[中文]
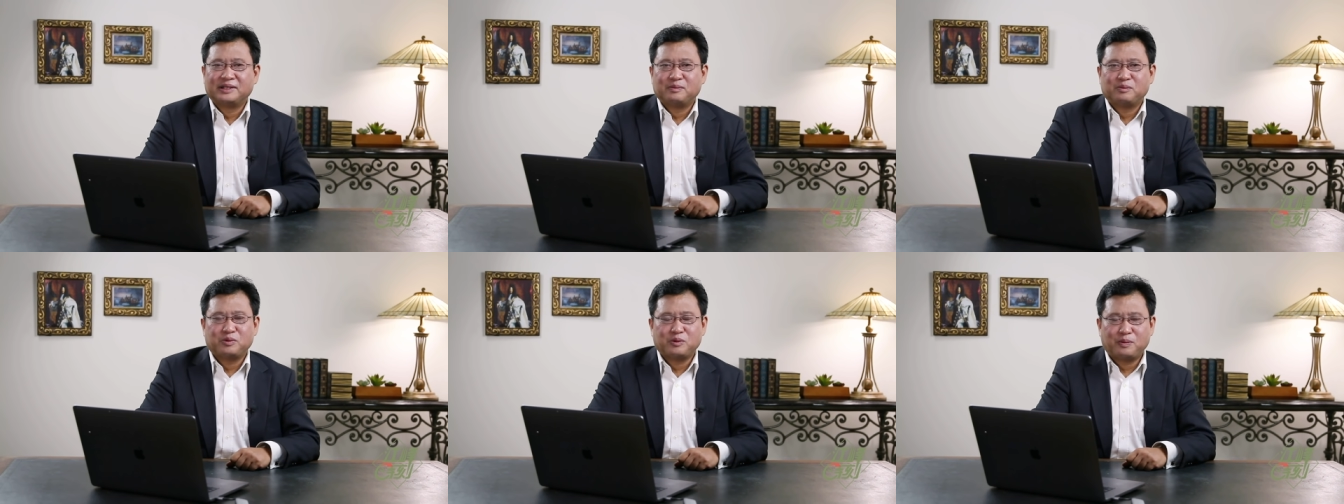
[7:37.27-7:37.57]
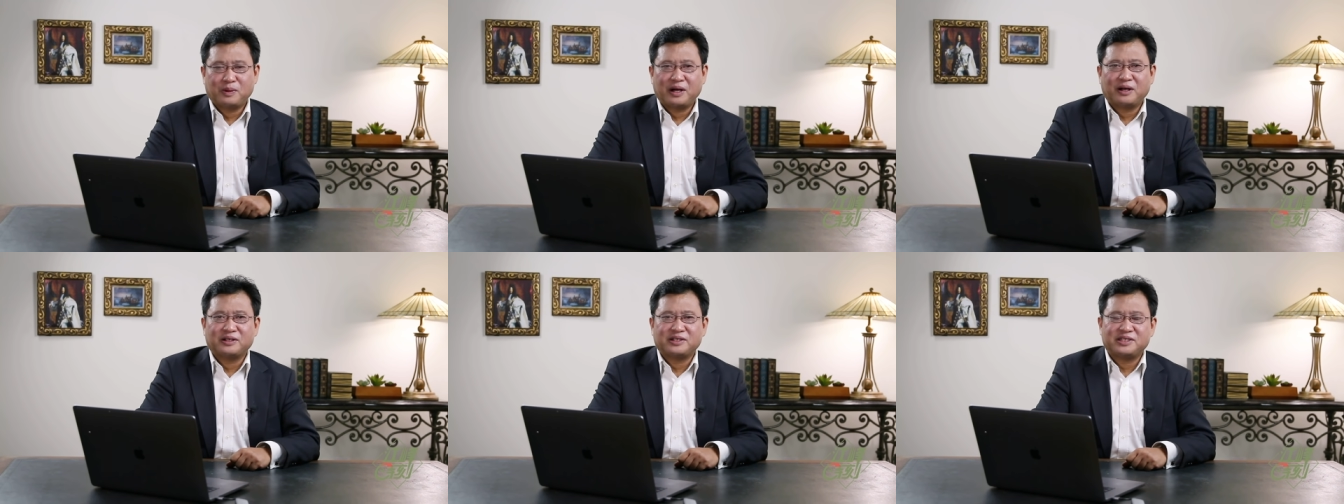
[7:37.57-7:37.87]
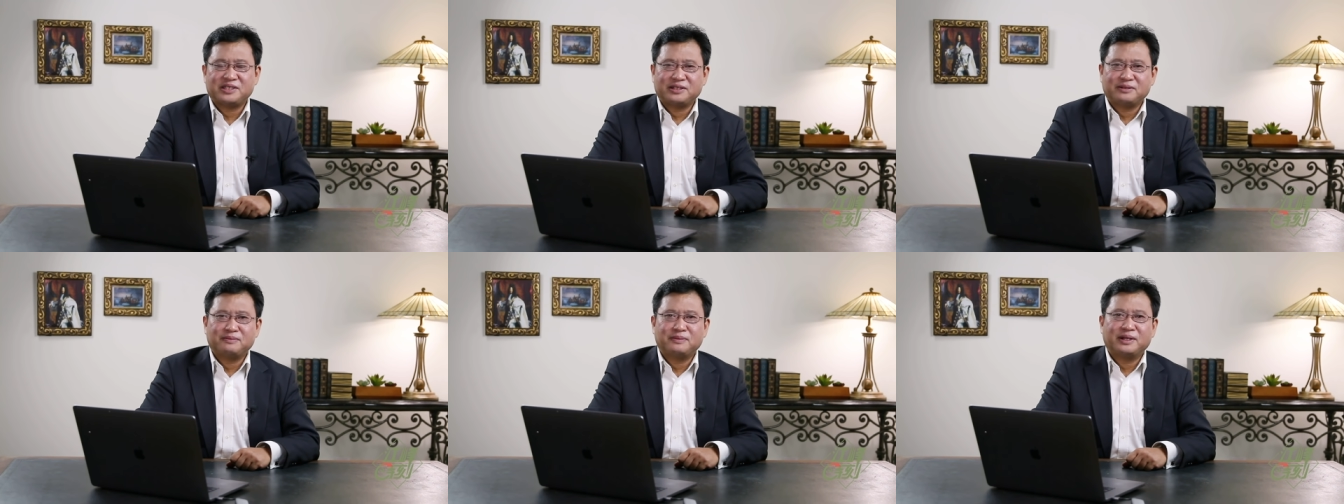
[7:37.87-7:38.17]
不跑
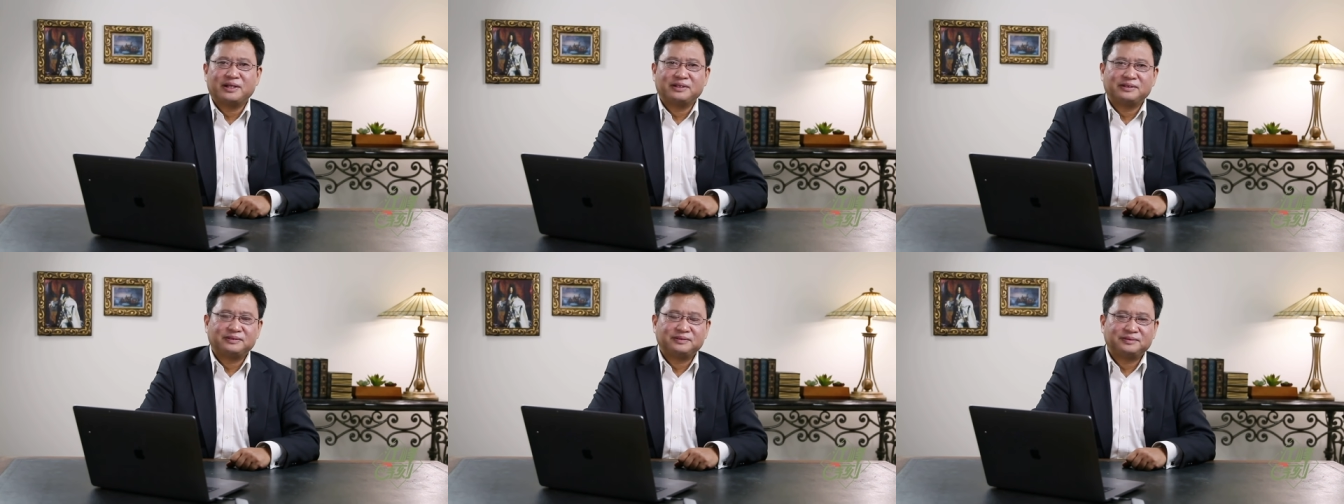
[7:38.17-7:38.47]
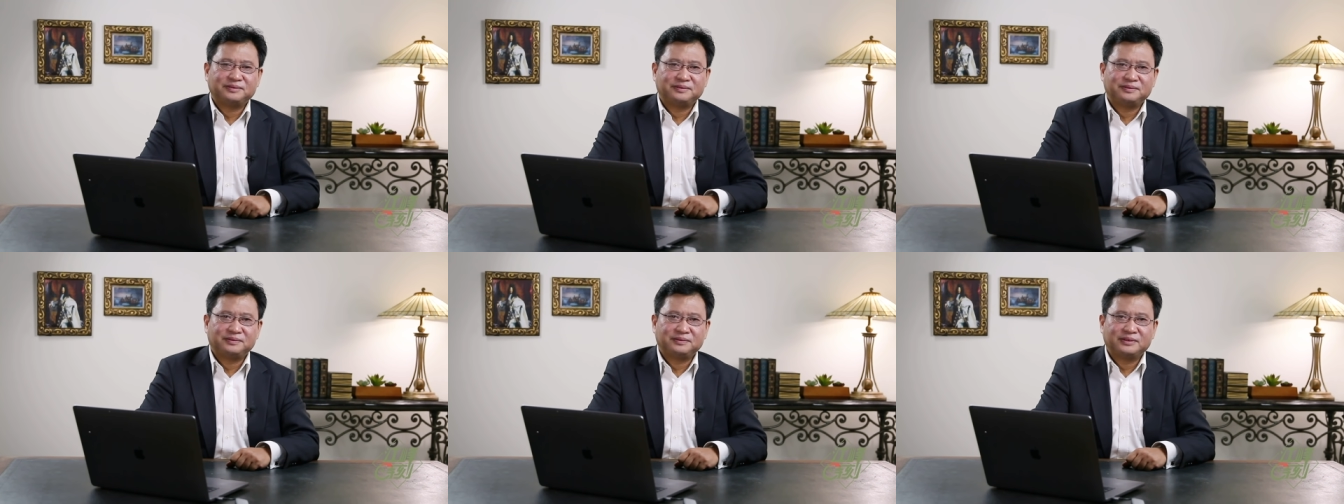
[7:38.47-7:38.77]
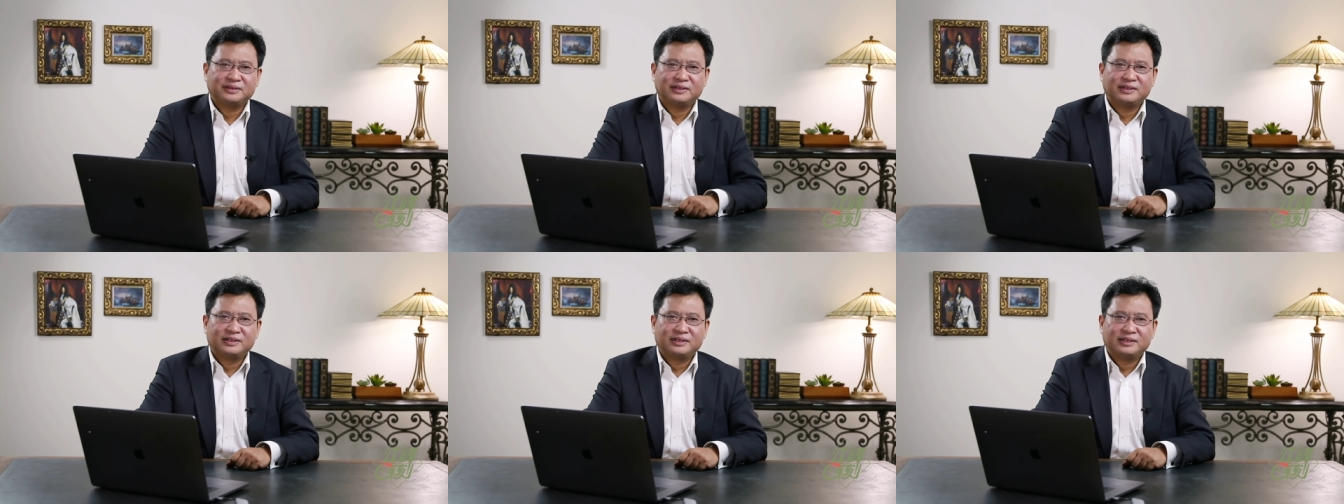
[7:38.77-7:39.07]
行吗？
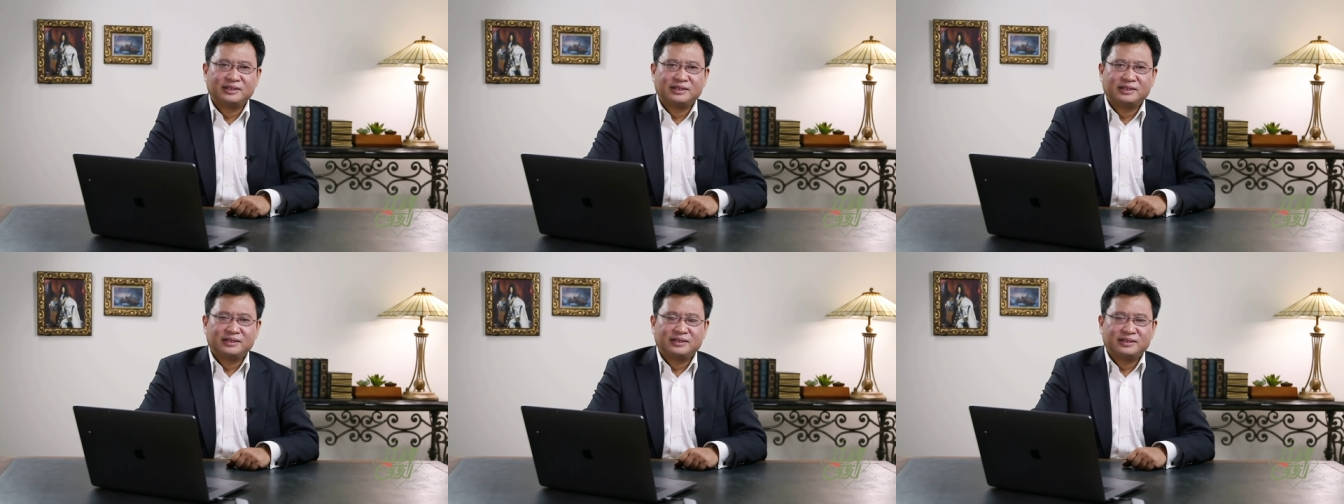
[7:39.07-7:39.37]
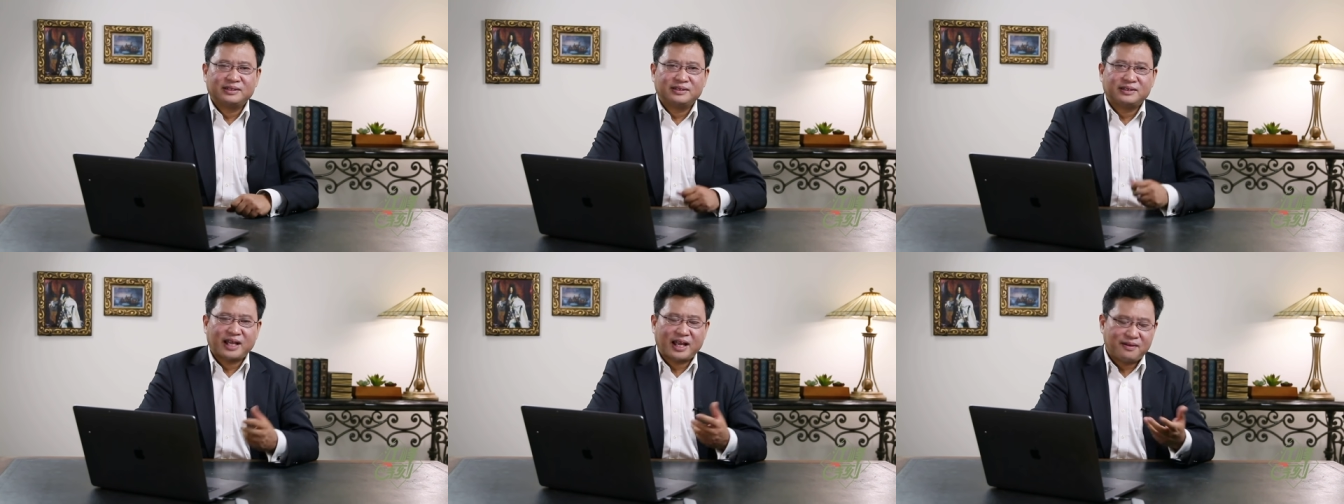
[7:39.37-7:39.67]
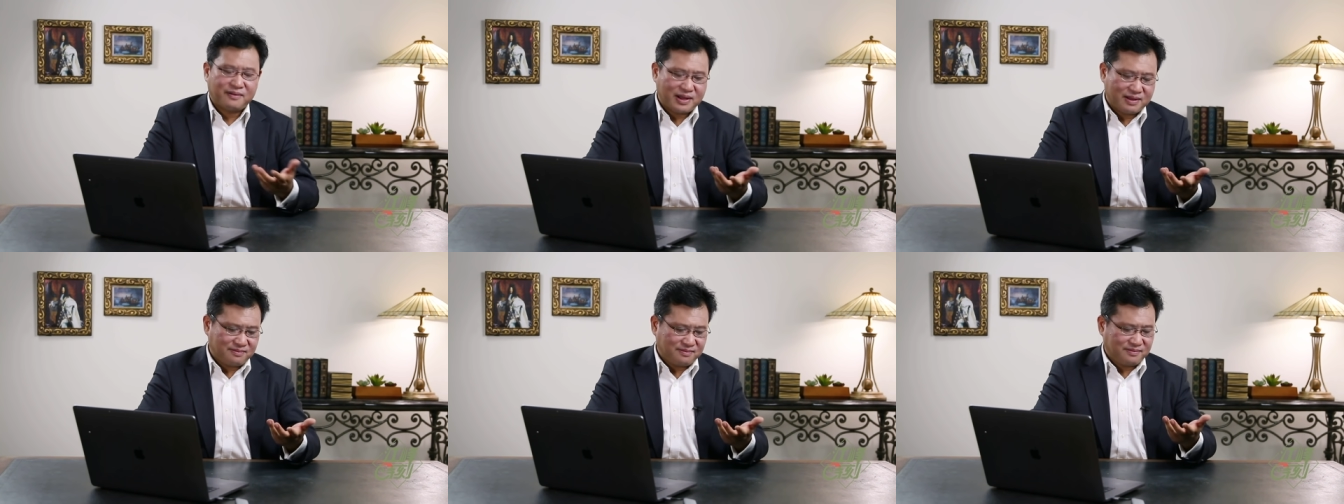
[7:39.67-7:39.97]

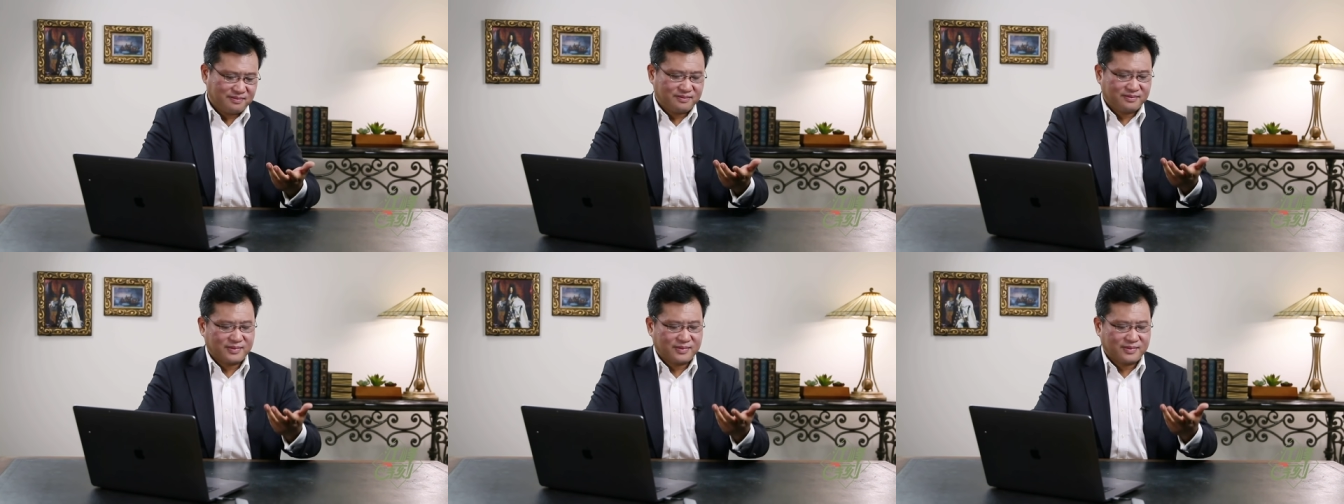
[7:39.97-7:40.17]
台湾。